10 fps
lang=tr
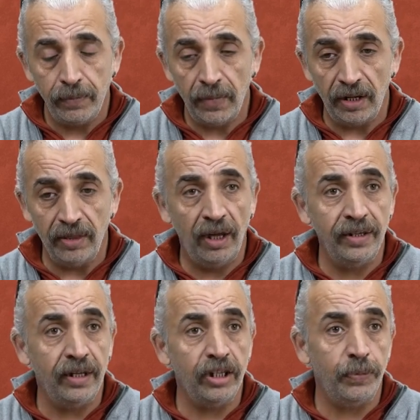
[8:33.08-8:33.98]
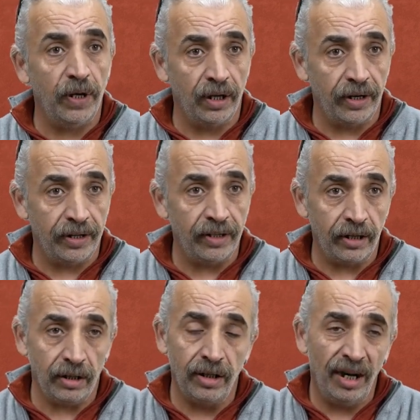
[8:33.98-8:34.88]
ıı, daha geniş bir alana
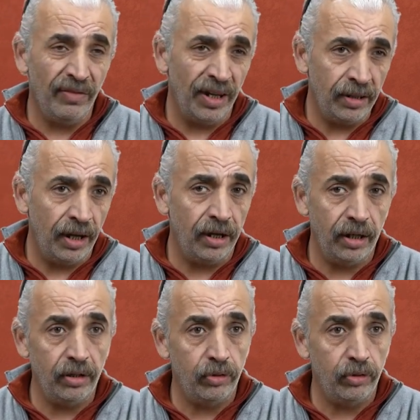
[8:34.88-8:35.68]
yayılırlar veya daha